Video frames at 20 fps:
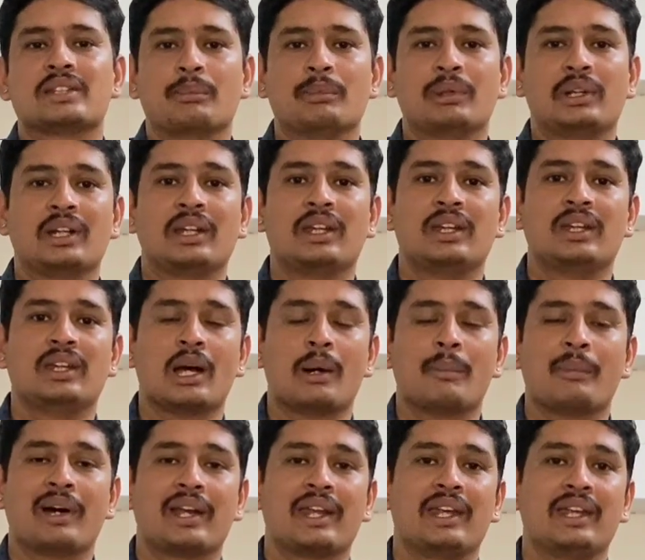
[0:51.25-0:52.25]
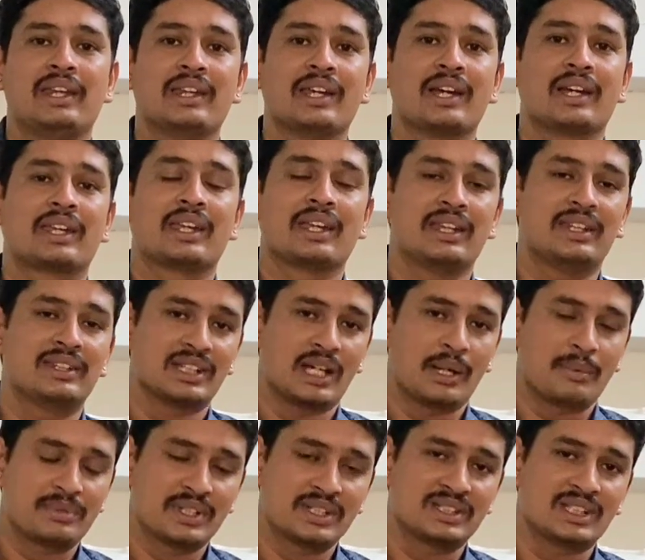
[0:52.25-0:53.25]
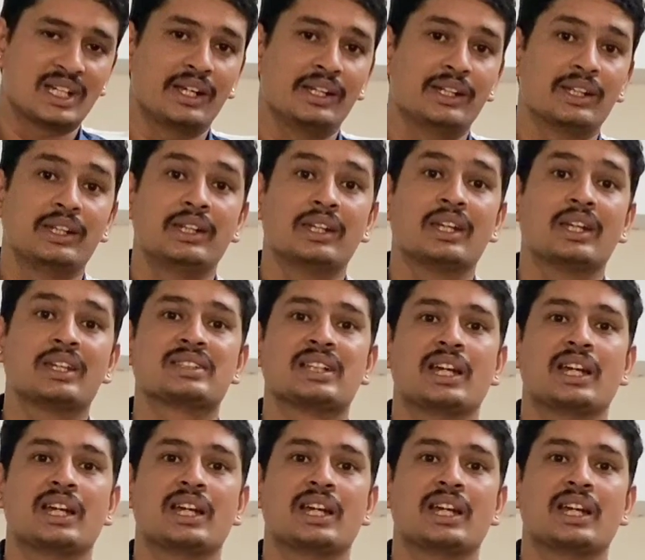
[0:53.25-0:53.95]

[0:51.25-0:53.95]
जमीन नहीं हमारे एरिया के हिसाब से चाय नहीं है